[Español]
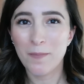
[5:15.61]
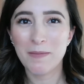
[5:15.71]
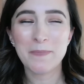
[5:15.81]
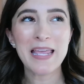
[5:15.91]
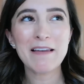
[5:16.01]

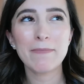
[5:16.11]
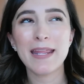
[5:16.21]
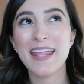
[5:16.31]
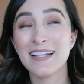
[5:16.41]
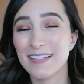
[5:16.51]
mi piel
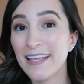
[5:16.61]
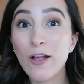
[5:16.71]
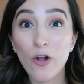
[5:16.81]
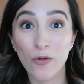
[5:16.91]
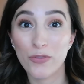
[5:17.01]
brilla
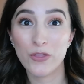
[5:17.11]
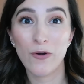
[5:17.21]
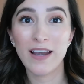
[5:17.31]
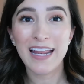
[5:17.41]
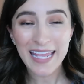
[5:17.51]
sin control